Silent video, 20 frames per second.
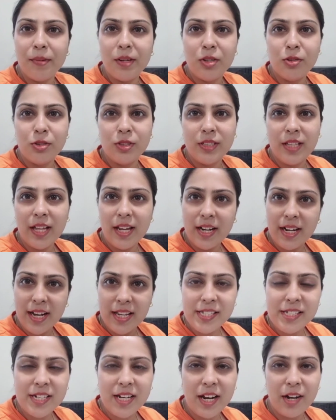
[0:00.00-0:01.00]
अभी कुछ देर
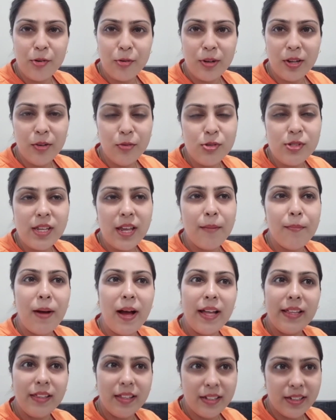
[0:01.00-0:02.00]
रेस्ट करूँगी उसके
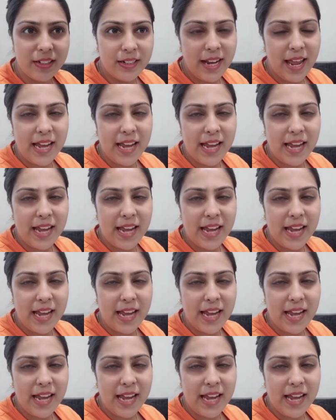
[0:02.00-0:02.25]
बाद